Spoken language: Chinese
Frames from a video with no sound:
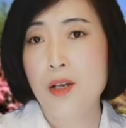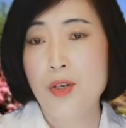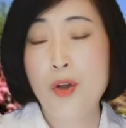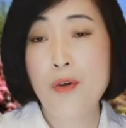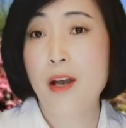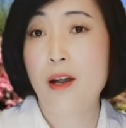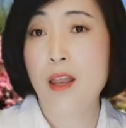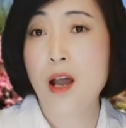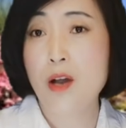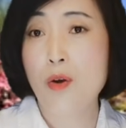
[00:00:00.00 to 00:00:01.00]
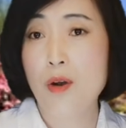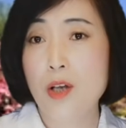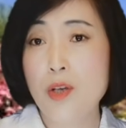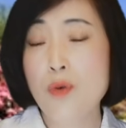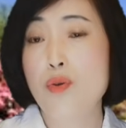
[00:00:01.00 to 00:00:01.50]
又给人家扣
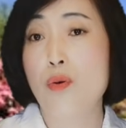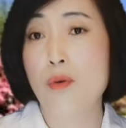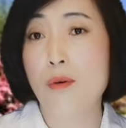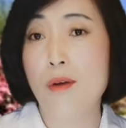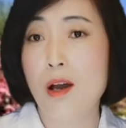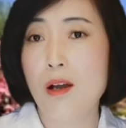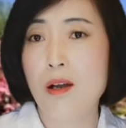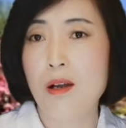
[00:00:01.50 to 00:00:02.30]
了，又成功了。